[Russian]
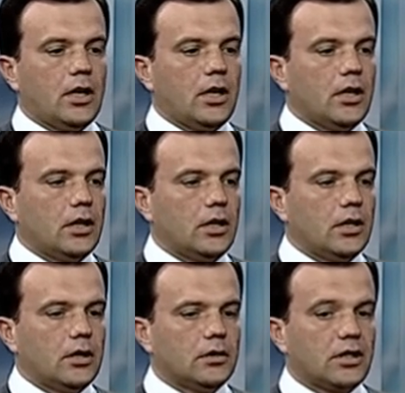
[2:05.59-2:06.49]

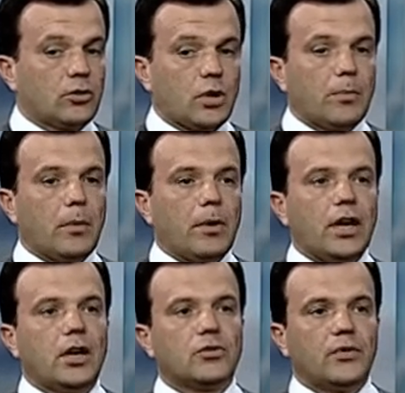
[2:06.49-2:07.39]
которые
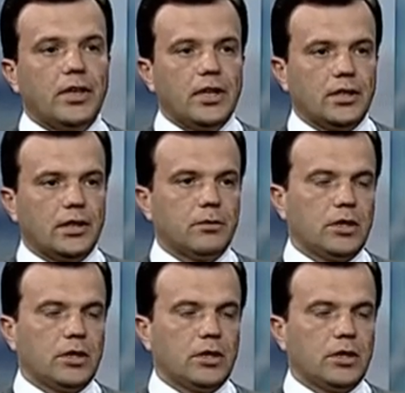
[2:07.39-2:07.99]
помогают военным,